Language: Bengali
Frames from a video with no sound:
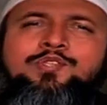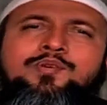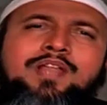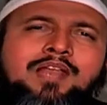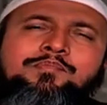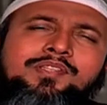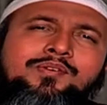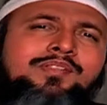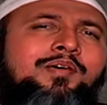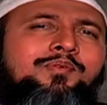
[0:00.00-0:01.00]
আমি যখন আরবিতে
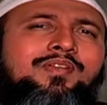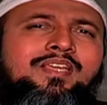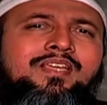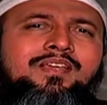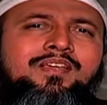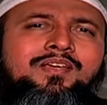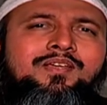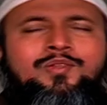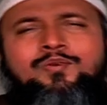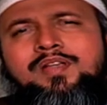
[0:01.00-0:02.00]
কথা বলি
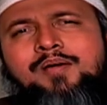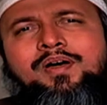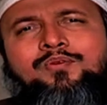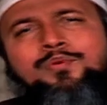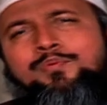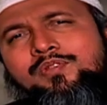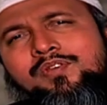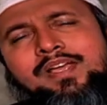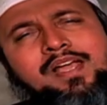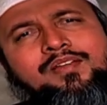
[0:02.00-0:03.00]
তখন আমার
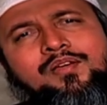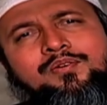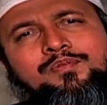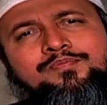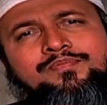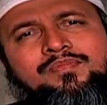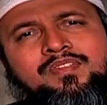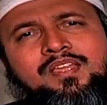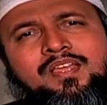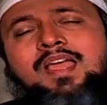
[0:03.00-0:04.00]
অনুভূতি হয় একরকম
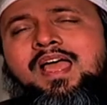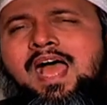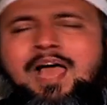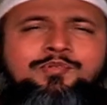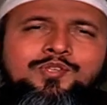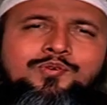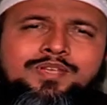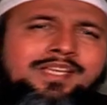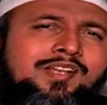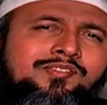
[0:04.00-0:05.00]
আমি যখন
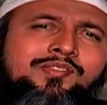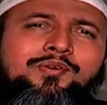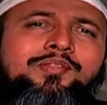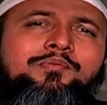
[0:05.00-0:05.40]
ইংরেজিতে